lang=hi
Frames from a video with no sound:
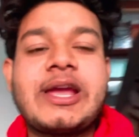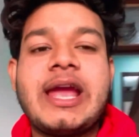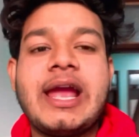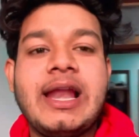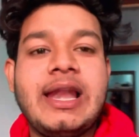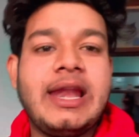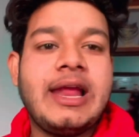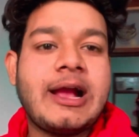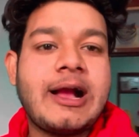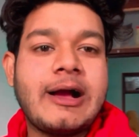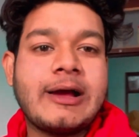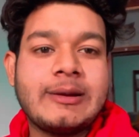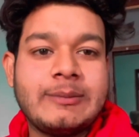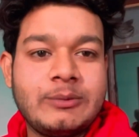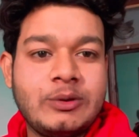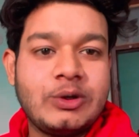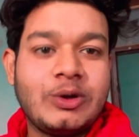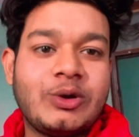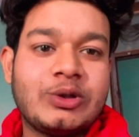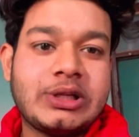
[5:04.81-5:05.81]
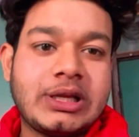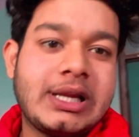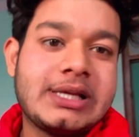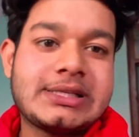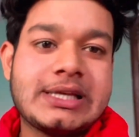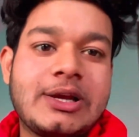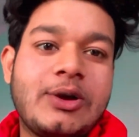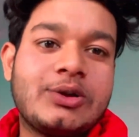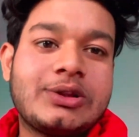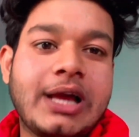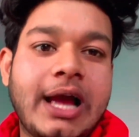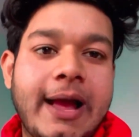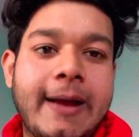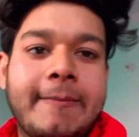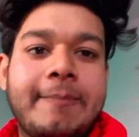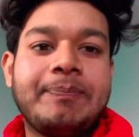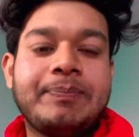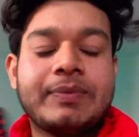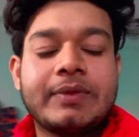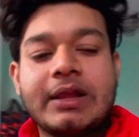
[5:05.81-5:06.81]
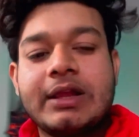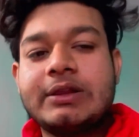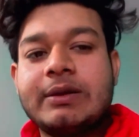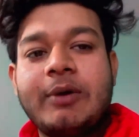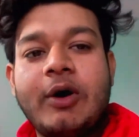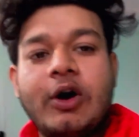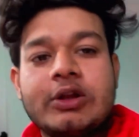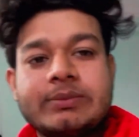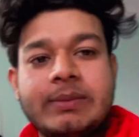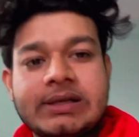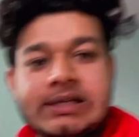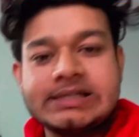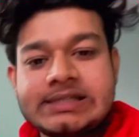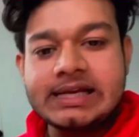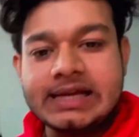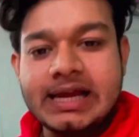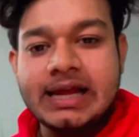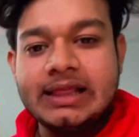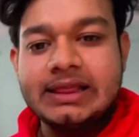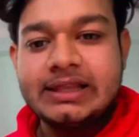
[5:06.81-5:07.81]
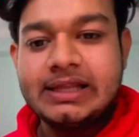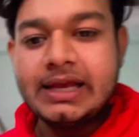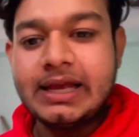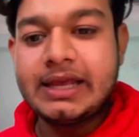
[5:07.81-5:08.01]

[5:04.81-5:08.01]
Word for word: खेलने का अगर मुंड होता है ना सही होता है तो बहुत मजे से खेलती है